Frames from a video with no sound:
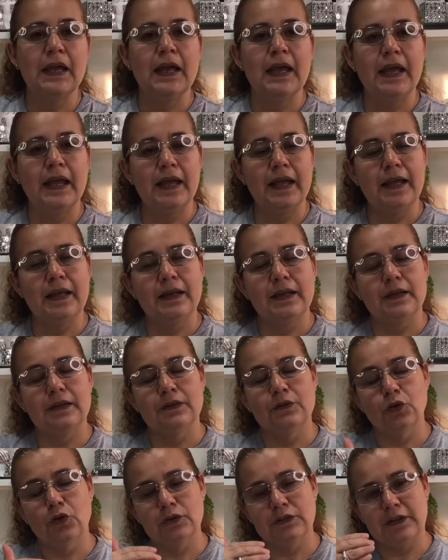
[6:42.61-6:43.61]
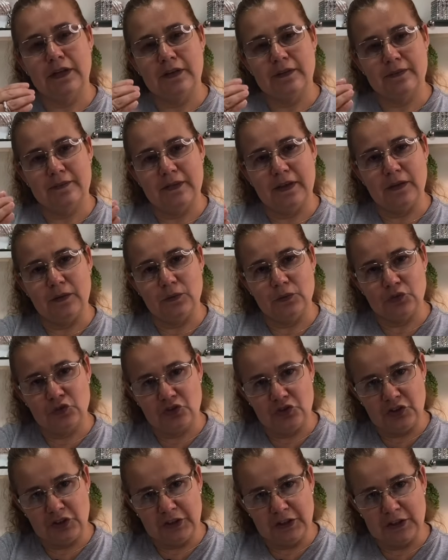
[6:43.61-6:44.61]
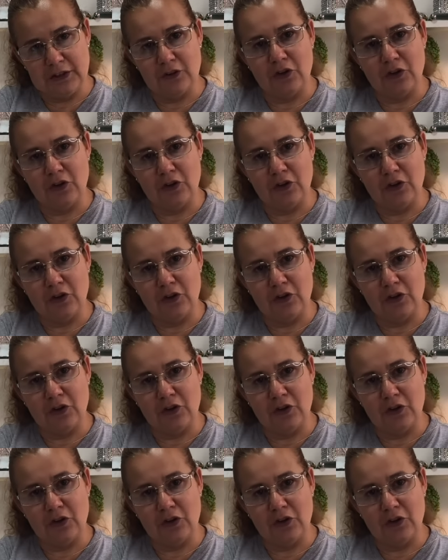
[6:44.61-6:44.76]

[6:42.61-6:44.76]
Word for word: E no terceiro dia,